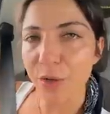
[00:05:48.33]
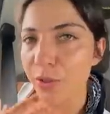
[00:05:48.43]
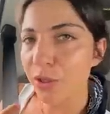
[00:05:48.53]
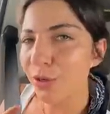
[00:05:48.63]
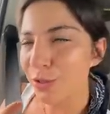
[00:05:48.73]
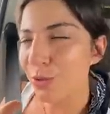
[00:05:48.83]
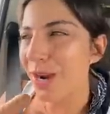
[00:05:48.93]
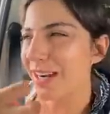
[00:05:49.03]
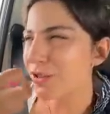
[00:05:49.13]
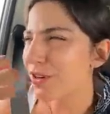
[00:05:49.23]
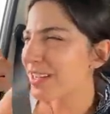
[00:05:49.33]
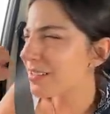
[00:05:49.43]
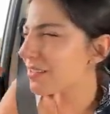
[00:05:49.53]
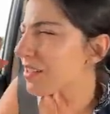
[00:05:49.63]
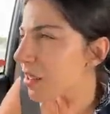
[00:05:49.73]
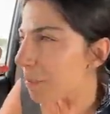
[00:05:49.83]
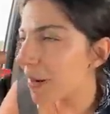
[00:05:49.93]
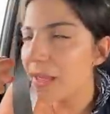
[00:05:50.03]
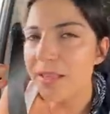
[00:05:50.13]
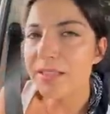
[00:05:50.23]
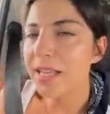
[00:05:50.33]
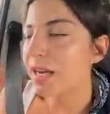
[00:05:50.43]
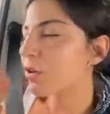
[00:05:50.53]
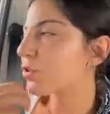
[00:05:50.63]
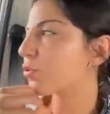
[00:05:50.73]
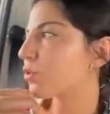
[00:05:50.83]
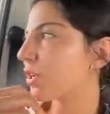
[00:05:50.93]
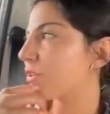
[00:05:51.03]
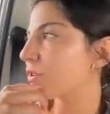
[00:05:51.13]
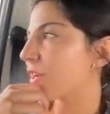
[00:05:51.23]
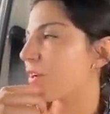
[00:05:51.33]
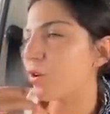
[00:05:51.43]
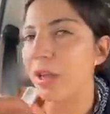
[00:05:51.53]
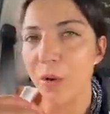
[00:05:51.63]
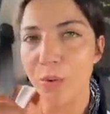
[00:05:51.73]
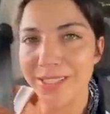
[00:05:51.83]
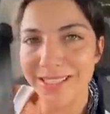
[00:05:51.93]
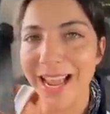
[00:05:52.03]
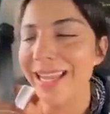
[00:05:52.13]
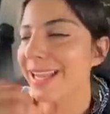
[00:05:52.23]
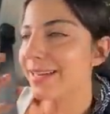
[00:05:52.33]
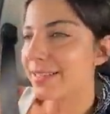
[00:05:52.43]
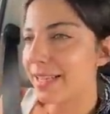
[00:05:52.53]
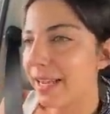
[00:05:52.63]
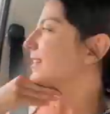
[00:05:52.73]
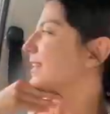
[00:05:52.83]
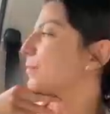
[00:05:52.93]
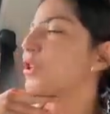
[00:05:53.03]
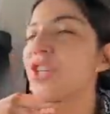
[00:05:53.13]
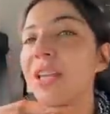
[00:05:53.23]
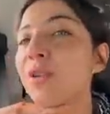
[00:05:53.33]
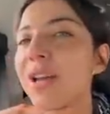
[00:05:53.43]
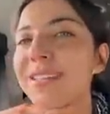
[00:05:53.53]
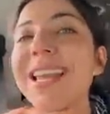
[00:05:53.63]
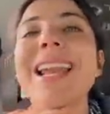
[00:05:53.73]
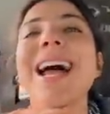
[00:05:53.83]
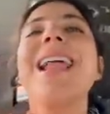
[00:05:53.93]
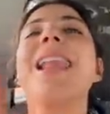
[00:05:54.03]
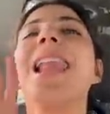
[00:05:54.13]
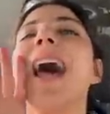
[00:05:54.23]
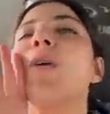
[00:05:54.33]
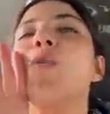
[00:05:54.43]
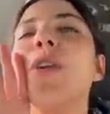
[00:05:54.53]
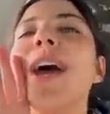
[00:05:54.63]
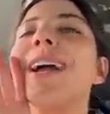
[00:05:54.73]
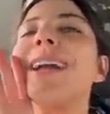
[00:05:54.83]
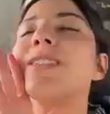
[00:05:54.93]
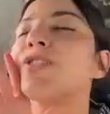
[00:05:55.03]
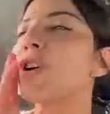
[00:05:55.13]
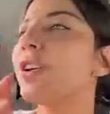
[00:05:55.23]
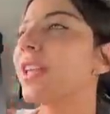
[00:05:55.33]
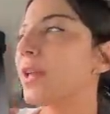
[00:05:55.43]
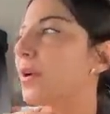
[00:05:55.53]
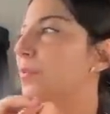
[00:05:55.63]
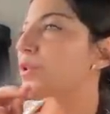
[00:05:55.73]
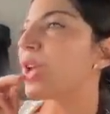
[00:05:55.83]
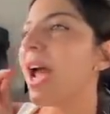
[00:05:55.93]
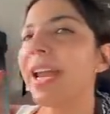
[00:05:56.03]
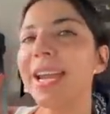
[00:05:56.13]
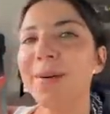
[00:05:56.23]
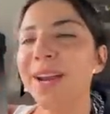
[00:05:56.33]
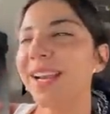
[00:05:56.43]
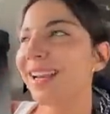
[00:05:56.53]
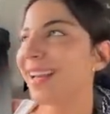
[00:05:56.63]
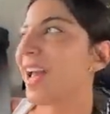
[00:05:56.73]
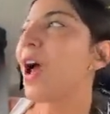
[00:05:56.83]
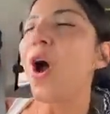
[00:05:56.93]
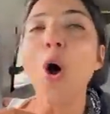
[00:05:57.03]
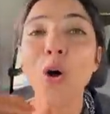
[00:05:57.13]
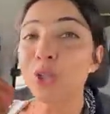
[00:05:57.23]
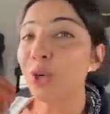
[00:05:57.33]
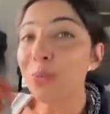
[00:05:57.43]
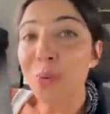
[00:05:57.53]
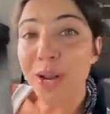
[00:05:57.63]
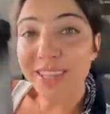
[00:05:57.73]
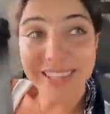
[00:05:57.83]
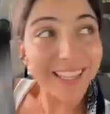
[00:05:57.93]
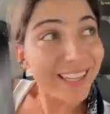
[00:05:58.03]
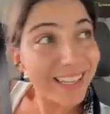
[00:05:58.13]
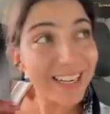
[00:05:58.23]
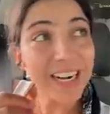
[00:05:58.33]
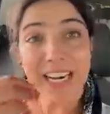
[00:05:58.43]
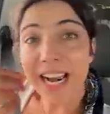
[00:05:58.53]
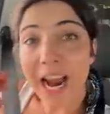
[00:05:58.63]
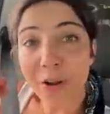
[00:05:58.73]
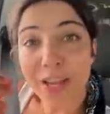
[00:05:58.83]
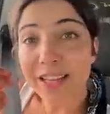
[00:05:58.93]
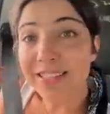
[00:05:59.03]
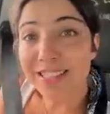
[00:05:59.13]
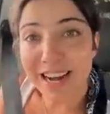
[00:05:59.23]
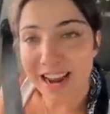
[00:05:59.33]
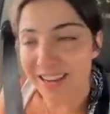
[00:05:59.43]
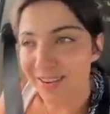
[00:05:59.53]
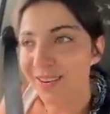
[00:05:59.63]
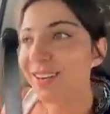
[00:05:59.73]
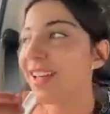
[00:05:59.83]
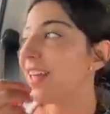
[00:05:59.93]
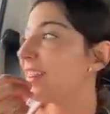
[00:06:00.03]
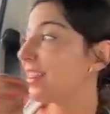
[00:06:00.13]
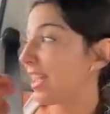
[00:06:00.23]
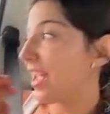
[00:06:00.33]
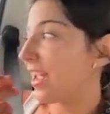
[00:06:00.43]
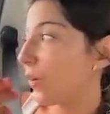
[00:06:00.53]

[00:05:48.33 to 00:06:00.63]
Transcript: y cuando los lugares son así de paradisíacos, ustedes no saben lo que cuesta irse. Estamos yendo hacia la Laguna Garzón y vamos a ir a ver otro puente raro y extraño de